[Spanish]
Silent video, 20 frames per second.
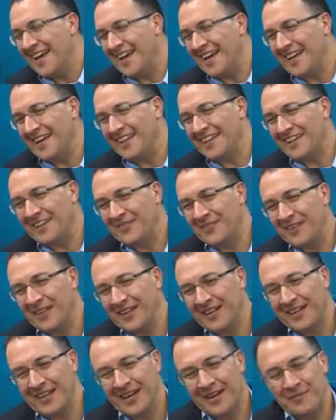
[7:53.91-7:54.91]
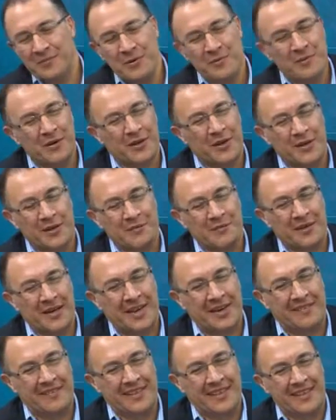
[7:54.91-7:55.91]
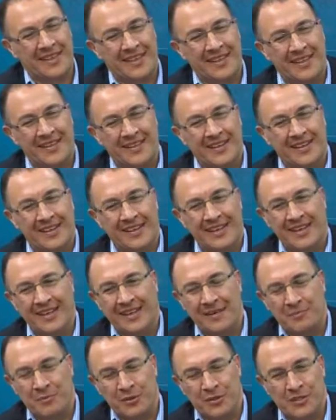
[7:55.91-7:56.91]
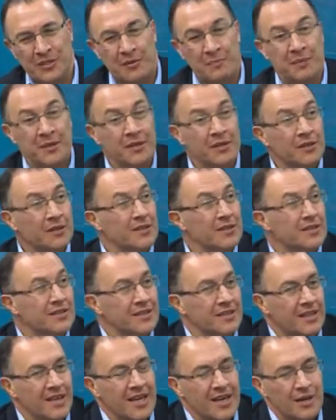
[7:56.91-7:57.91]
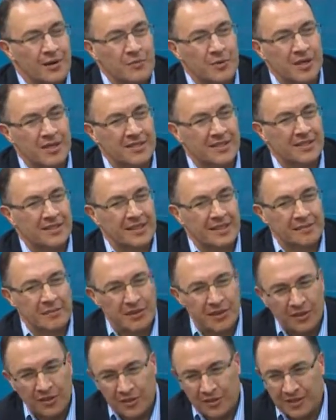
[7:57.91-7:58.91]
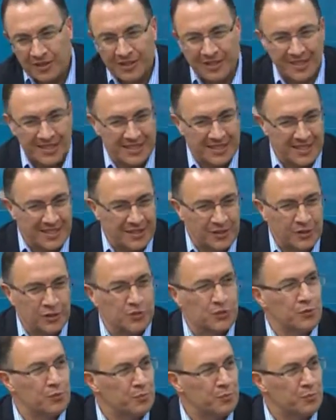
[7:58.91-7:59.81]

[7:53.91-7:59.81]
este, pero no, muy poco comprable la, posición. Pero es como que se terminó creyendo su